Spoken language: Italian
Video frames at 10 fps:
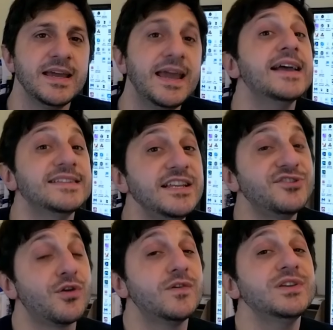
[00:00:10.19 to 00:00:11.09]
che si
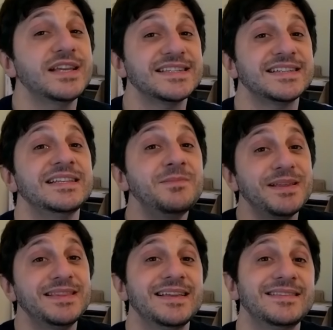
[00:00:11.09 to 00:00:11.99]
ritrovano ad essere
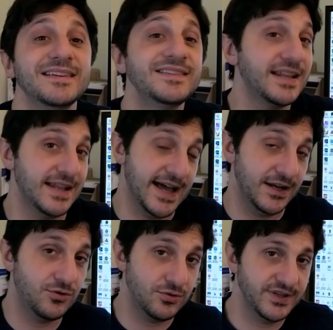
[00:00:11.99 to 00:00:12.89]
dipendenti
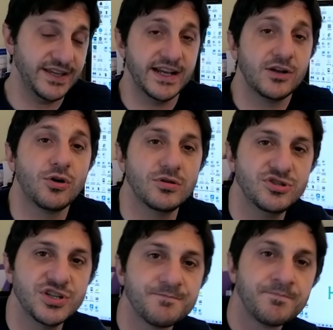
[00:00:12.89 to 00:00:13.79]
dall'alcol, dagli
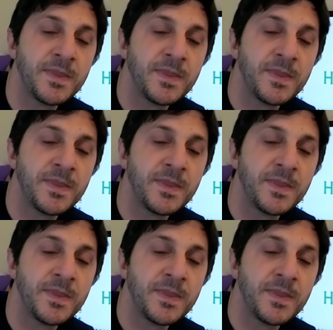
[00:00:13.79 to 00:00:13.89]
alcolici.